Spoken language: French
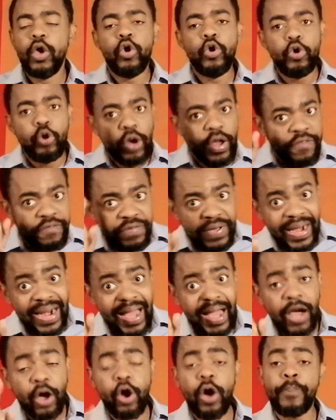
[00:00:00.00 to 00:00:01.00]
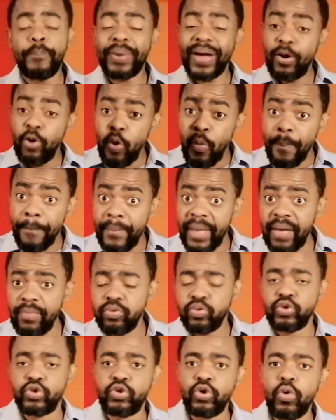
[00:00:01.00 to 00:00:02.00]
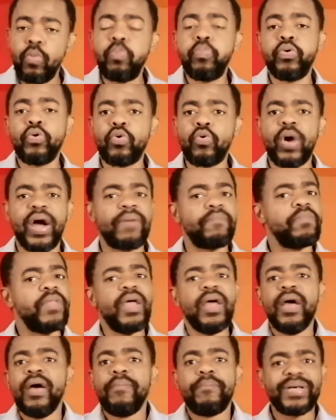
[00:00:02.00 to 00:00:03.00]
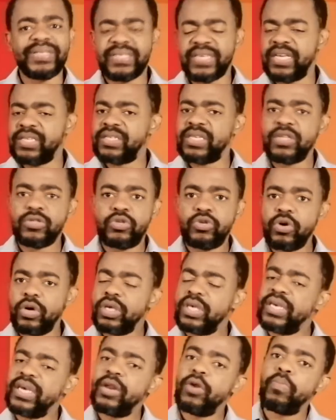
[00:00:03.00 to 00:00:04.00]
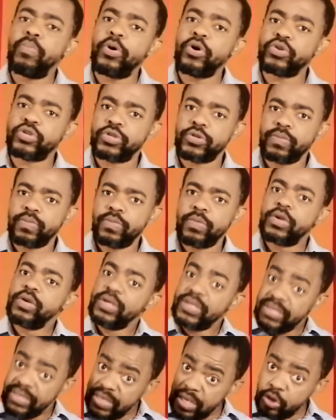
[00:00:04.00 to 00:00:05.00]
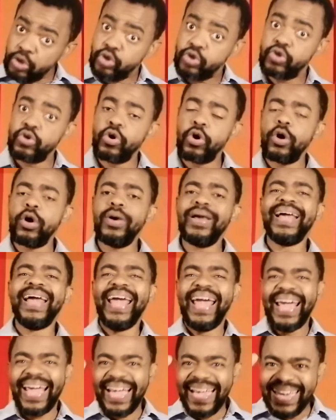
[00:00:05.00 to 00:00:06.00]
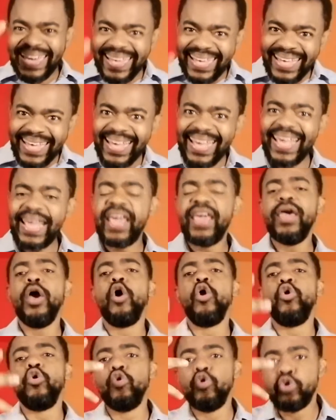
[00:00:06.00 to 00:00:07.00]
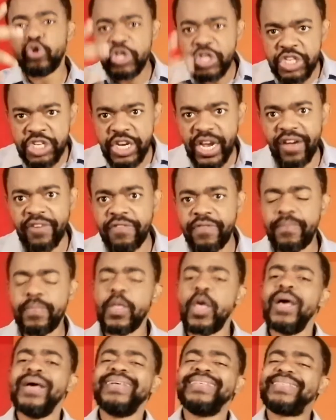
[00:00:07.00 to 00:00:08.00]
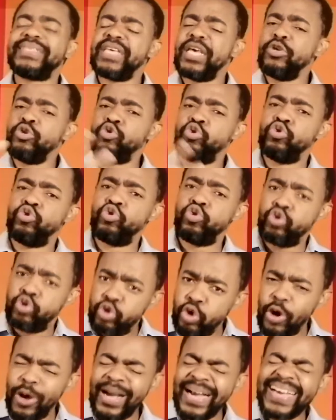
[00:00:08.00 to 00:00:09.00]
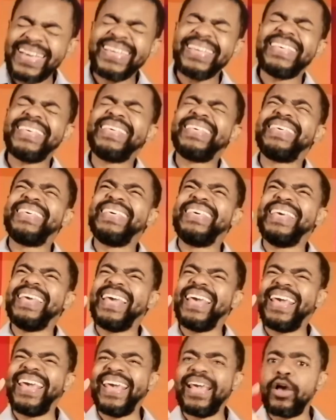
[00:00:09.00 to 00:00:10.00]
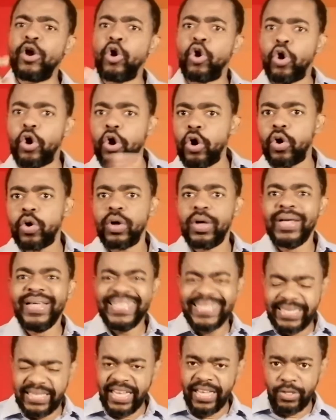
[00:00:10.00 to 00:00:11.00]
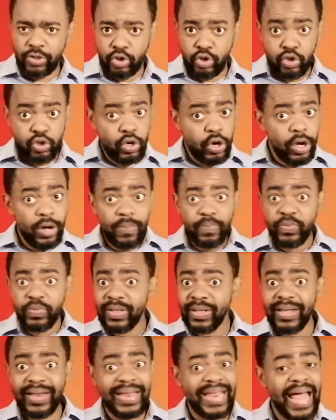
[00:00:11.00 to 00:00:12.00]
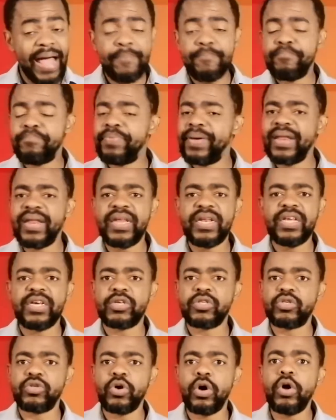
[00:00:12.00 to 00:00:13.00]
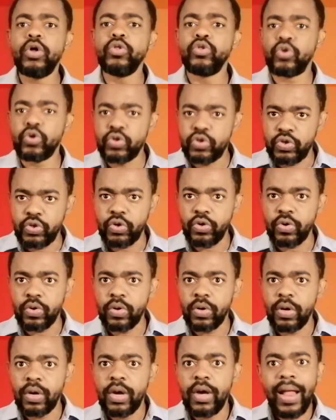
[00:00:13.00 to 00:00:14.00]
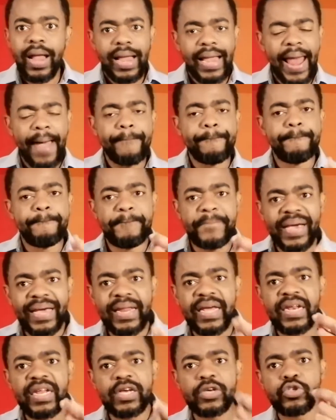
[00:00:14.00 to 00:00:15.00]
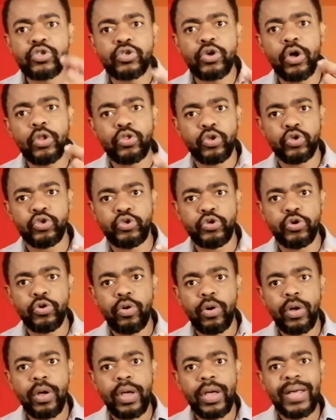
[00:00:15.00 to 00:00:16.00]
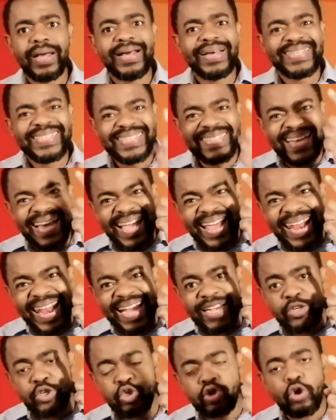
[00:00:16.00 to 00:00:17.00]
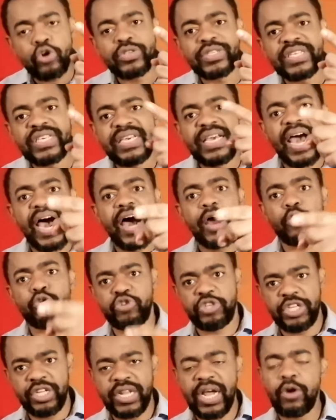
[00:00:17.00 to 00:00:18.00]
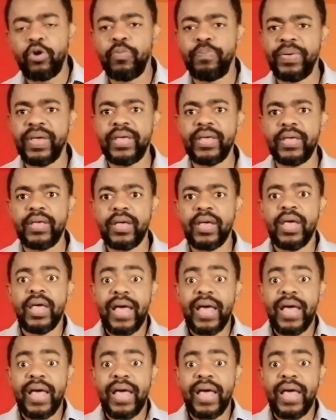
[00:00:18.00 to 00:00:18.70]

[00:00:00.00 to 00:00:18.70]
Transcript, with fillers: Il le fera encore pas le même Dieu. Pourquoi Parce que c'est Dieu qui est le boss. C'est Dieu qui est le chef. C'est Dieu qui est grand. C'est Dieu, la bénédiction de Dieu. La bénédiction de Dieu c'est la chose qui enrichit dans le pays.